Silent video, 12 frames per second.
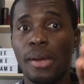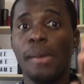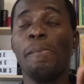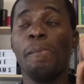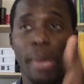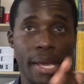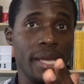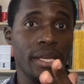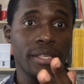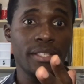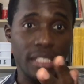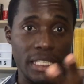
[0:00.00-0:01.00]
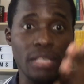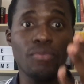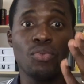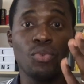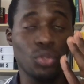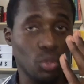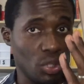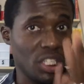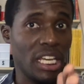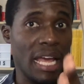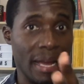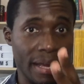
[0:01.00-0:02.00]
Mais si vous tenez
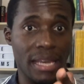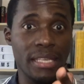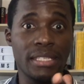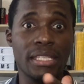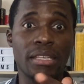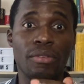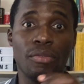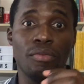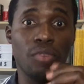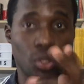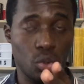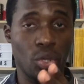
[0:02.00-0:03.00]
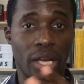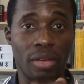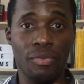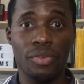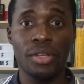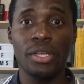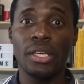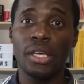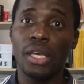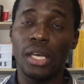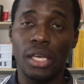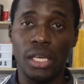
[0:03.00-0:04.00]
à réaliser votre rêve,
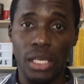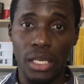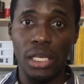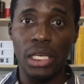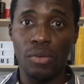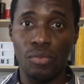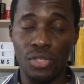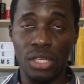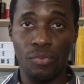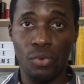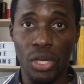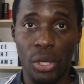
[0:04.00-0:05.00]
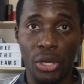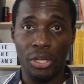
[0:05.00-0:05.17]
il vous en faut un.